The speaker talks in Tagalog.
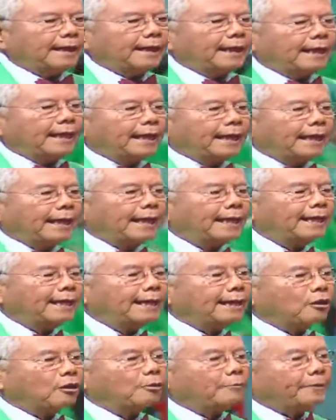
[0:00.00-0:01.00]
Hindi
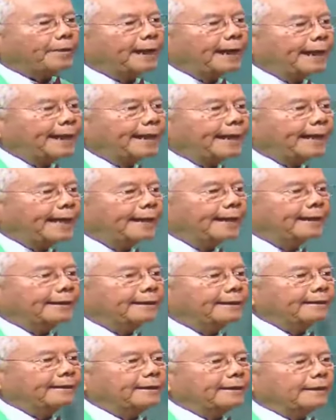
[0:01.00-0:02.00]
ko pili yan.
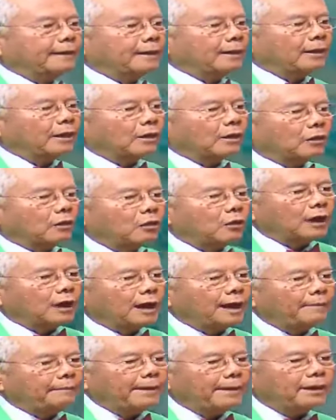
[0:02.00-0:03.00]
Kung
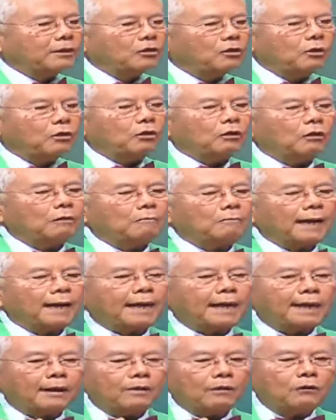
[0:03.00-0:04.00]
ibig nyong
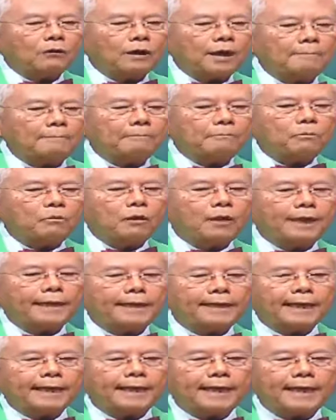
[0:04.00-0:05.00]
magkaroon ng buhay na
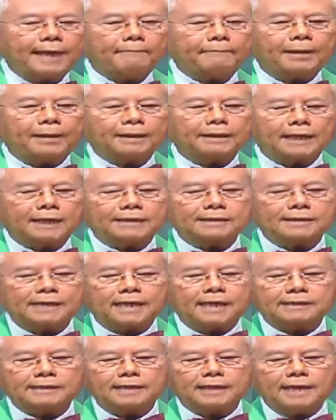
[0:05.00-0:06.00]
ganap at
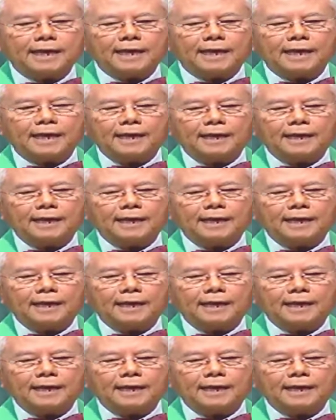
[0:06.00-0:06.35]
kasiyasya,